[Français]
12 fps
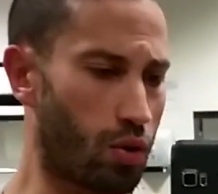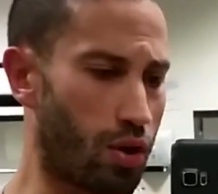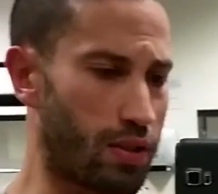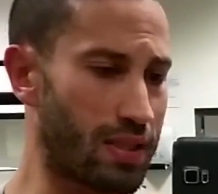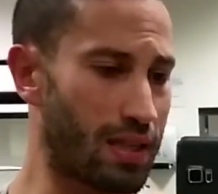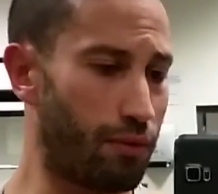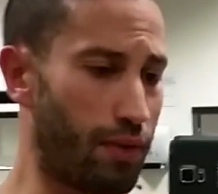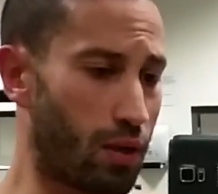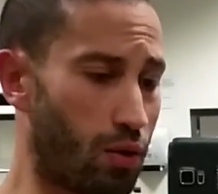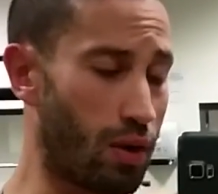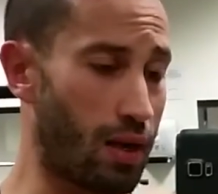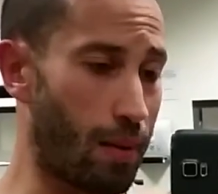Euh, c'est ce qui
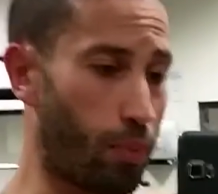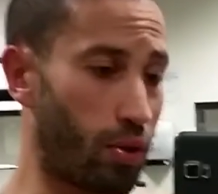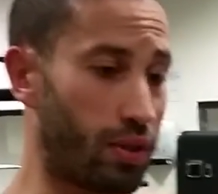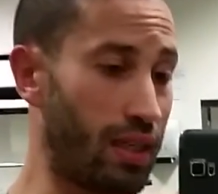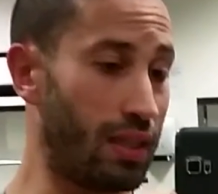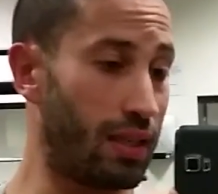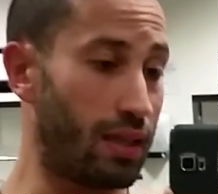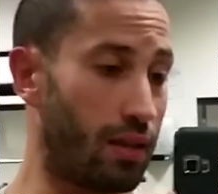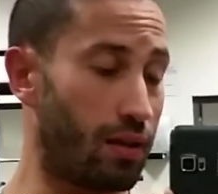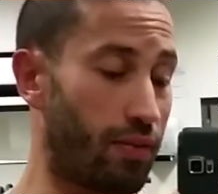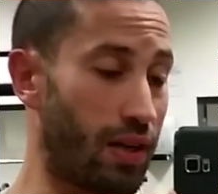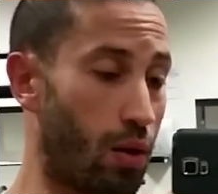fait que la protéine,
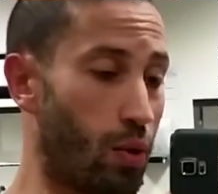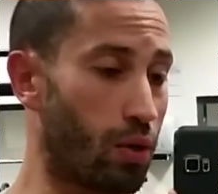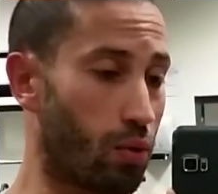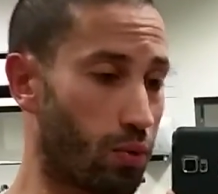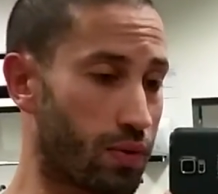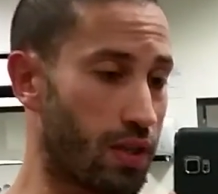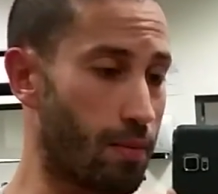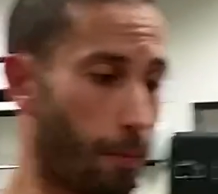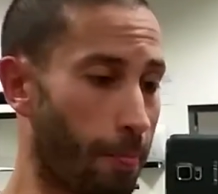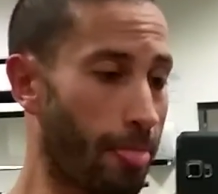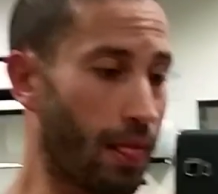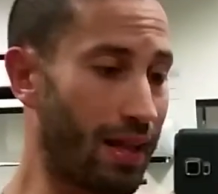enfin la whey qu'on consomme,
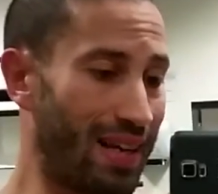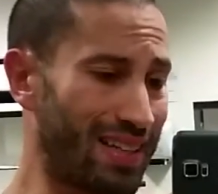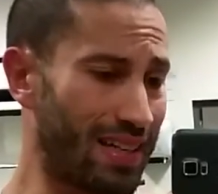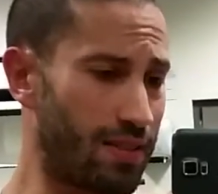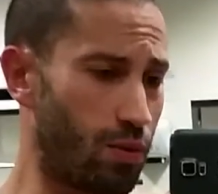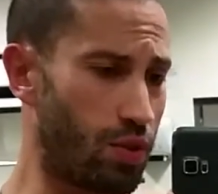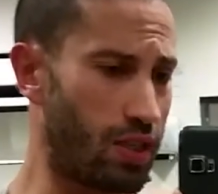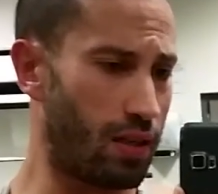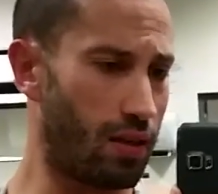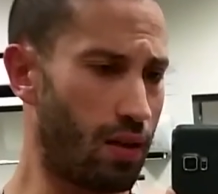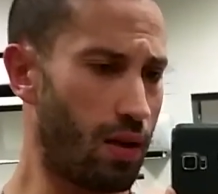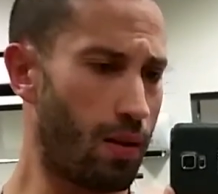est très
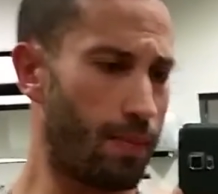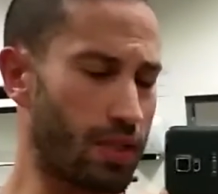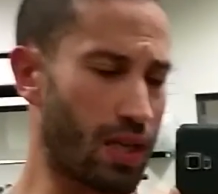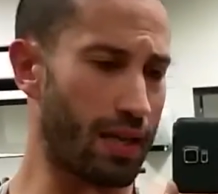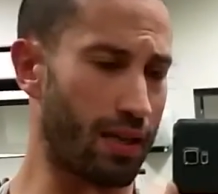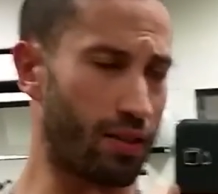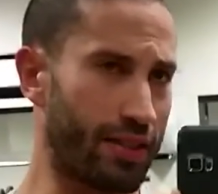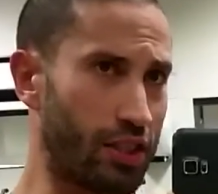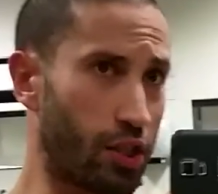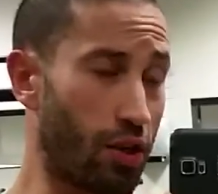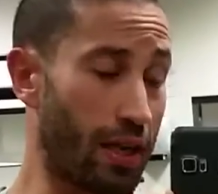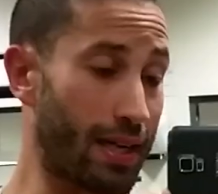utile. Parce qu'avec un
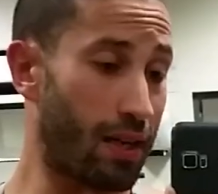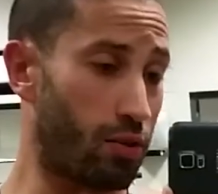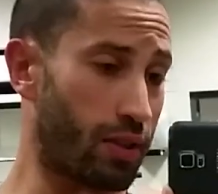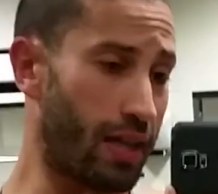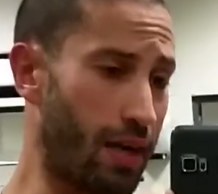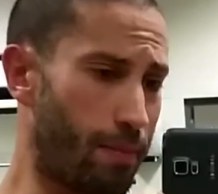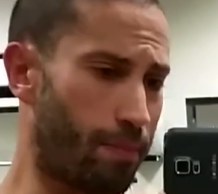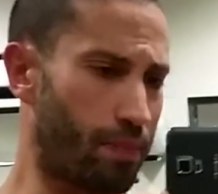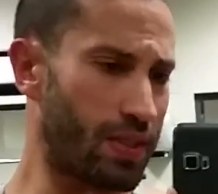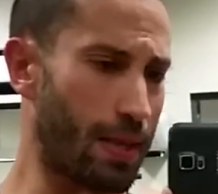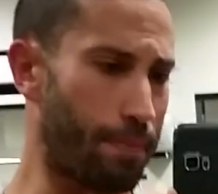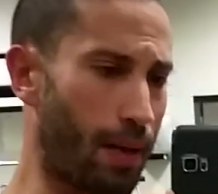shaker à 40 grammes, ben,
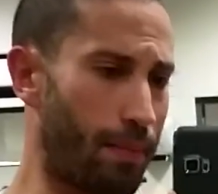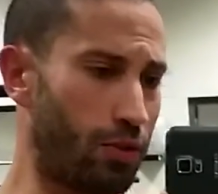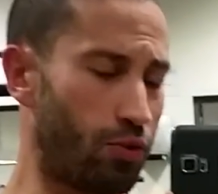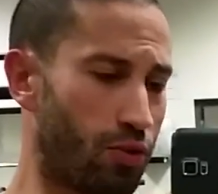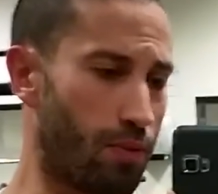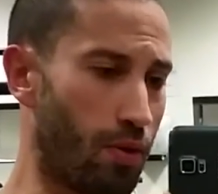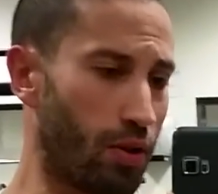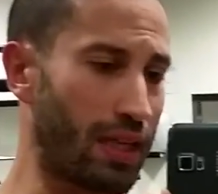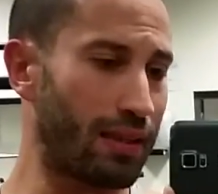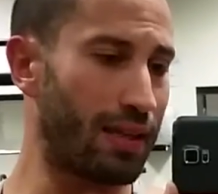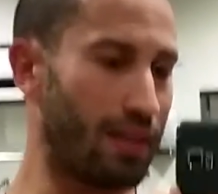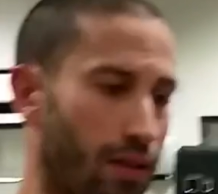ça permet justement
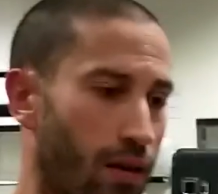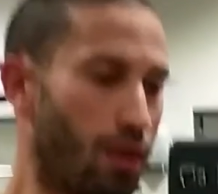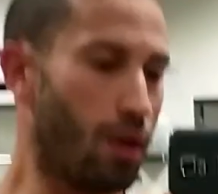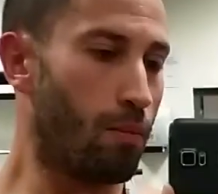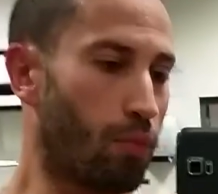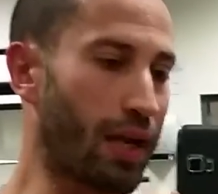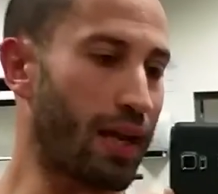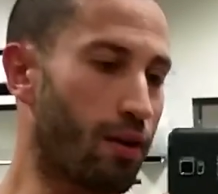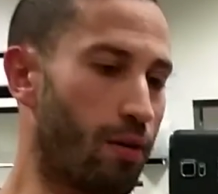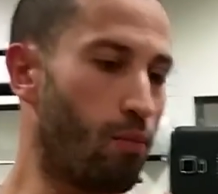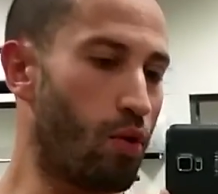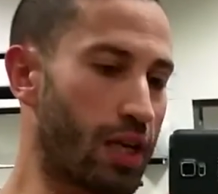d'atteindre quelqu'un
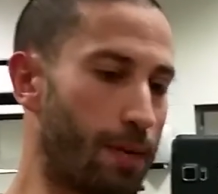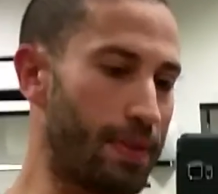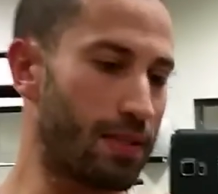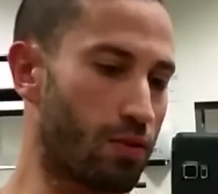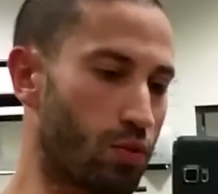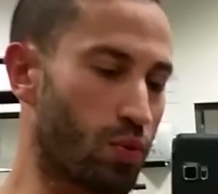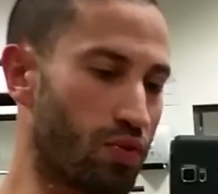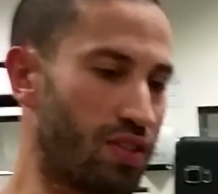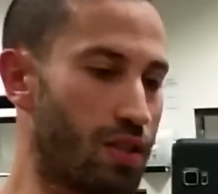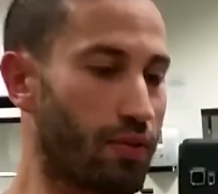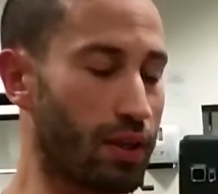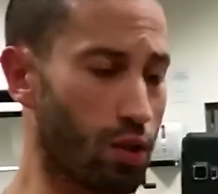comme moi qui pèse
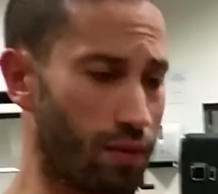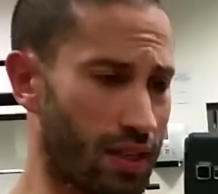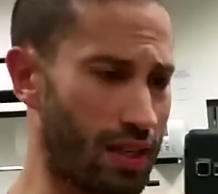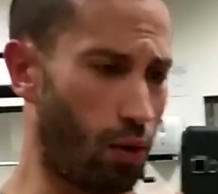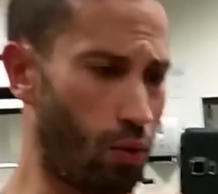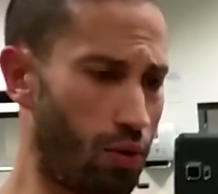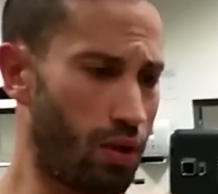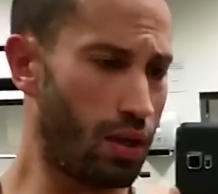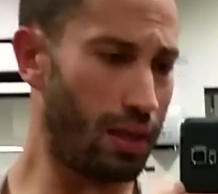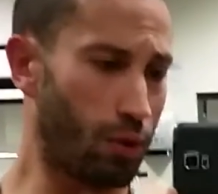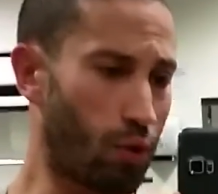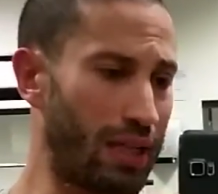79-80 kg,
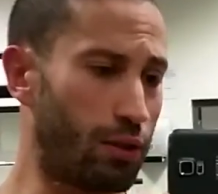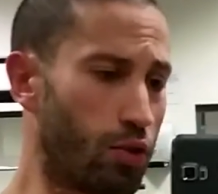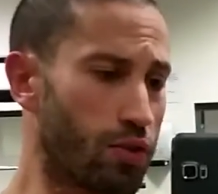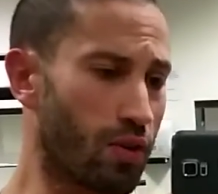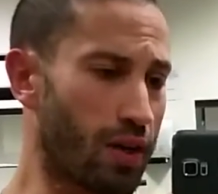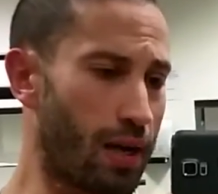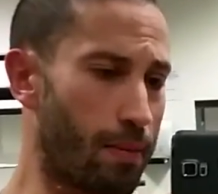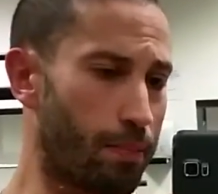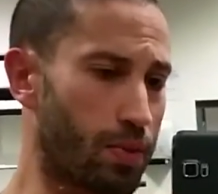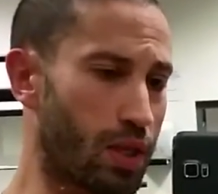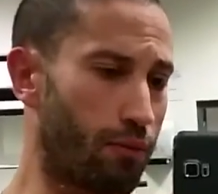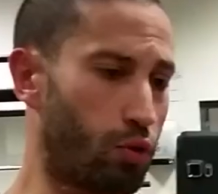donc les 200 grammes,
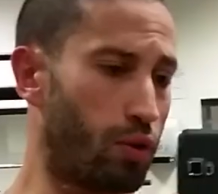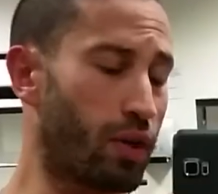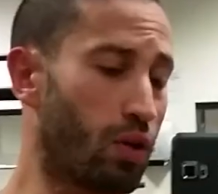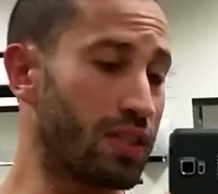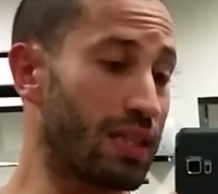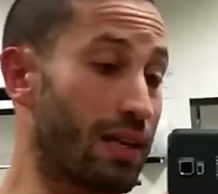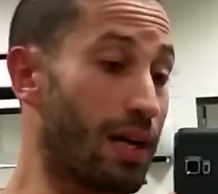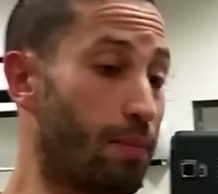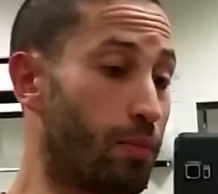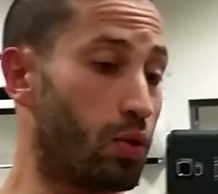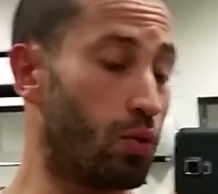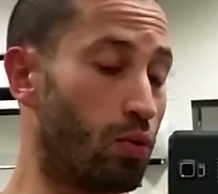parce qu'il faut 2,5
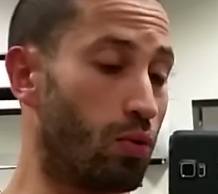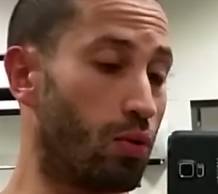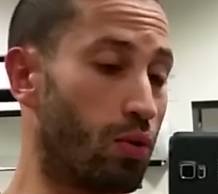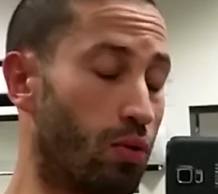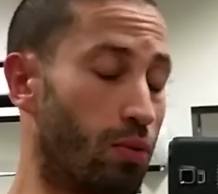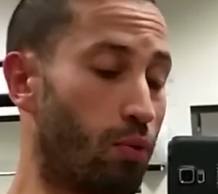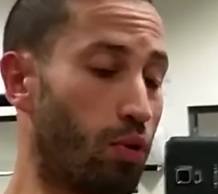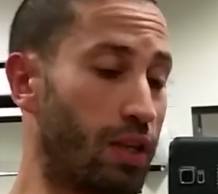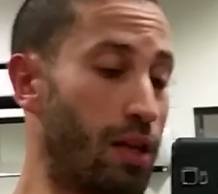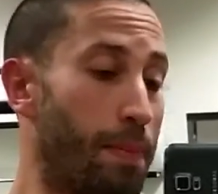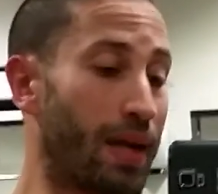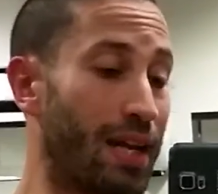grammes de
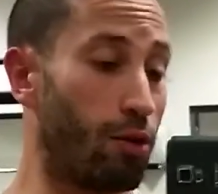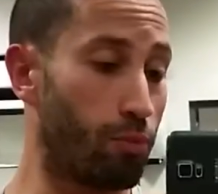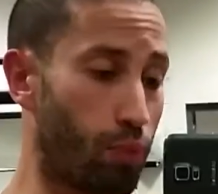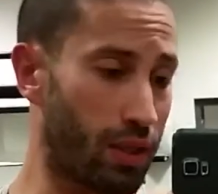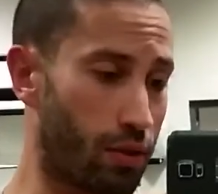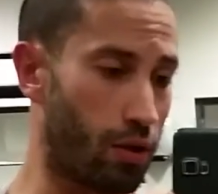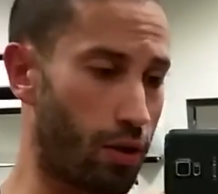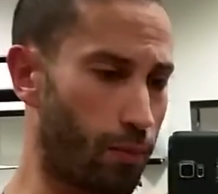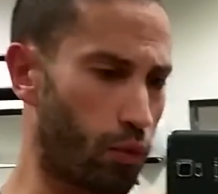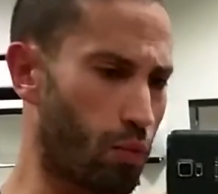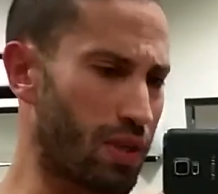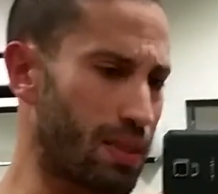protéines par kilo de poids de corps.
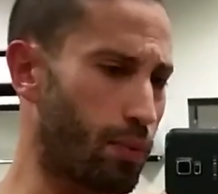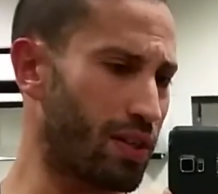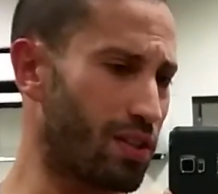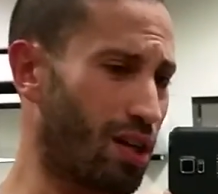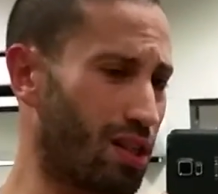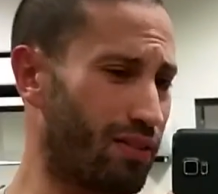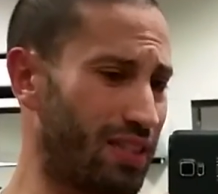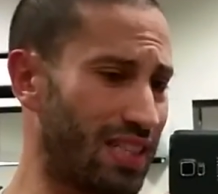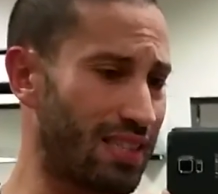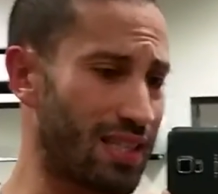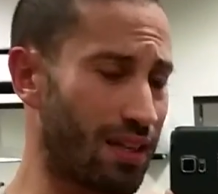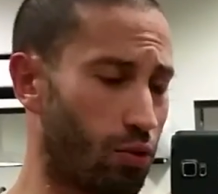Donc moi, c'est
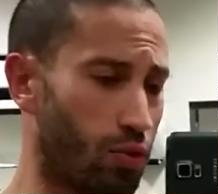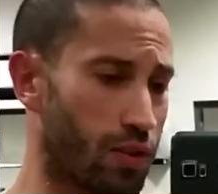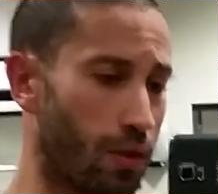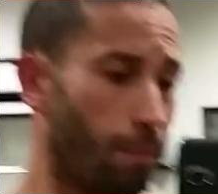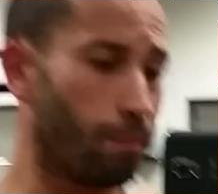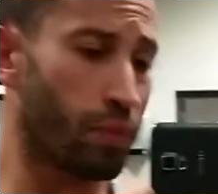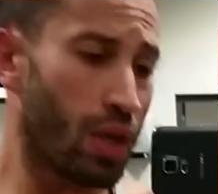197,5-200.